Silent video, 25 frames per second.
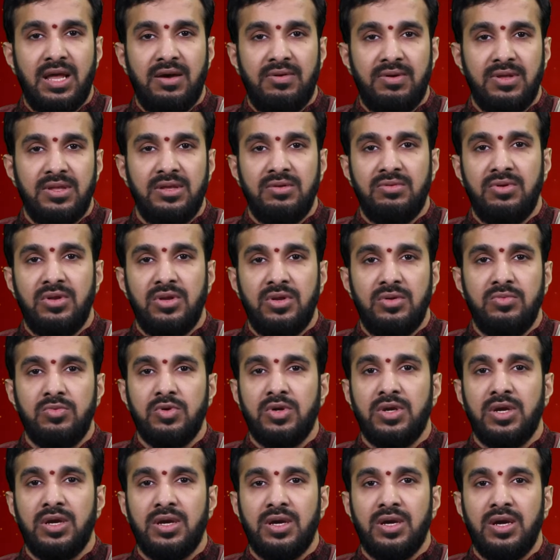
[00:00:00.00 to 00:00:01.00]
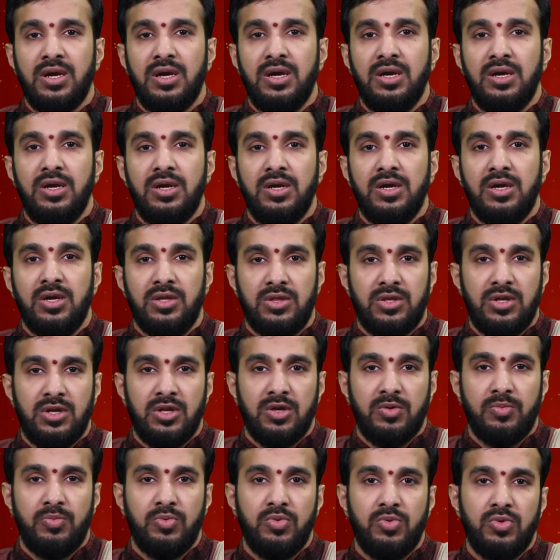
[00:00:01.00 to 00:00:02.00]
లావాదేవీల్లో ముఖ్యంగా
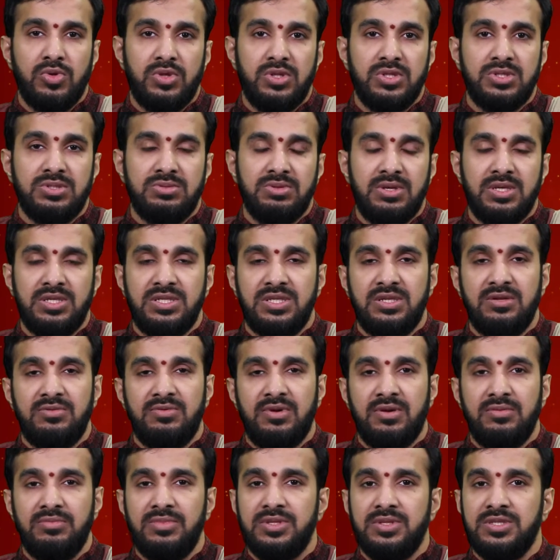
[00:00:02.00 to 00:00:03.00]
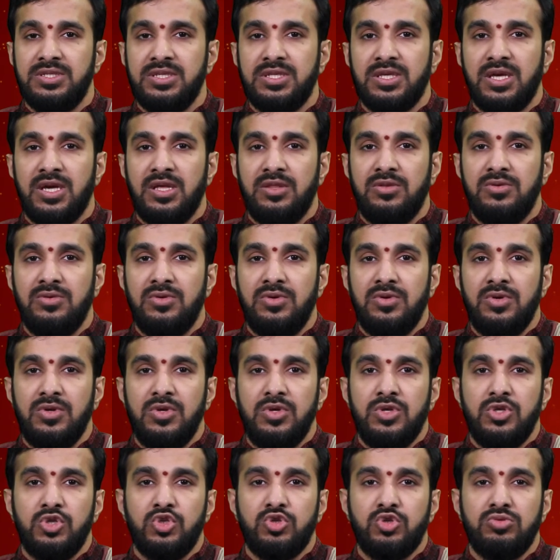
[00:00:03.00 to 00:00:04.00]
ఇతరులకి పూర్తి స్వేచ్ఛ ఇవ్వడం మంచిది కాదు
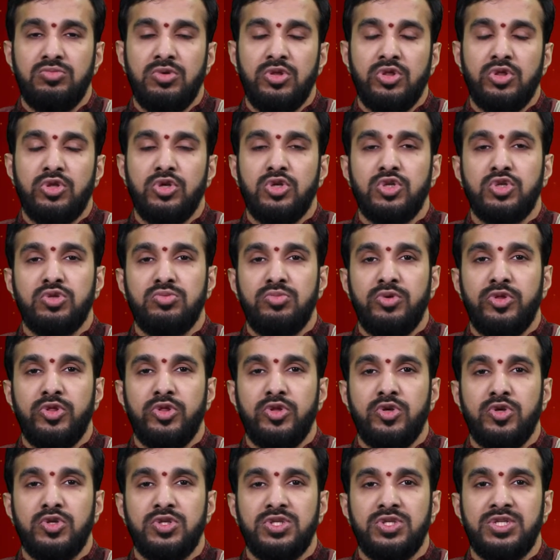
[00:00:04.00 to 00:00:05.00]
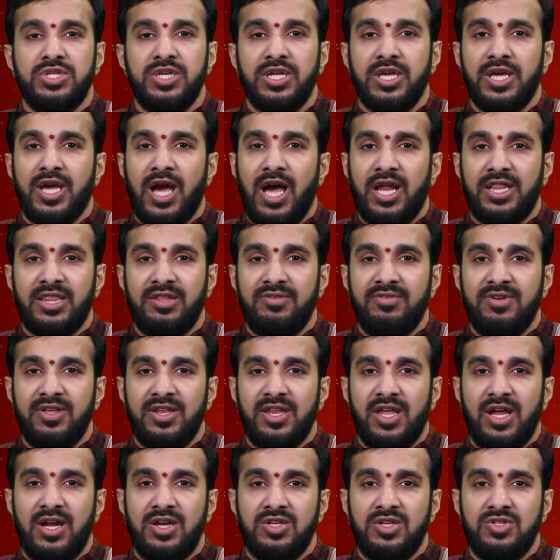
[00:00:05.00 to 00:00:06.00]
సుమంతో సుమంతో శ్రీ
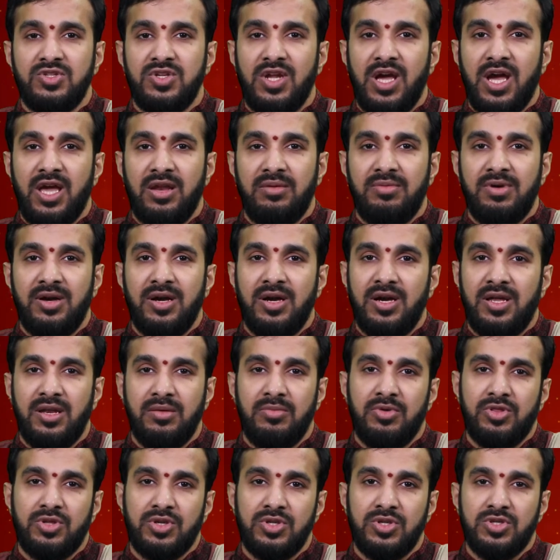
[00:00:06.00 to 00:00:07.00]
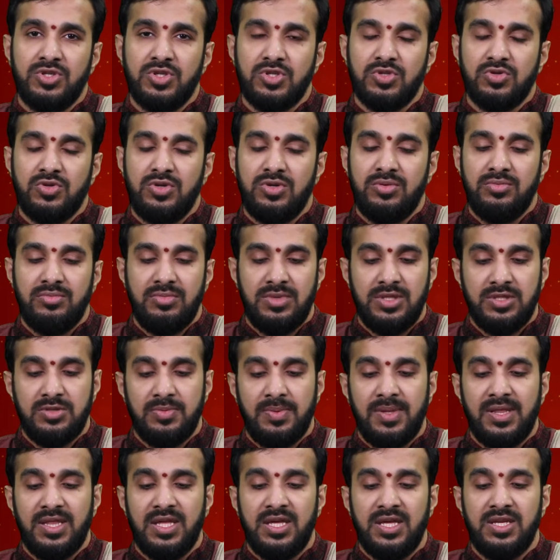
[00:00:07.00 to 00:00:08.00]
కార్తవీర్యార్జున ఆయన మహా అనే మంత్రం చేసుకోవడం మంచి
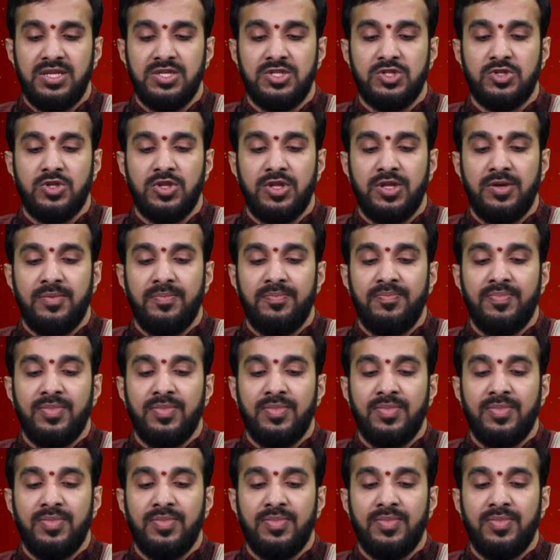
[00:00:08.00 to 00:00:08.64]
ఫలితాన్ని ఇస్తుంది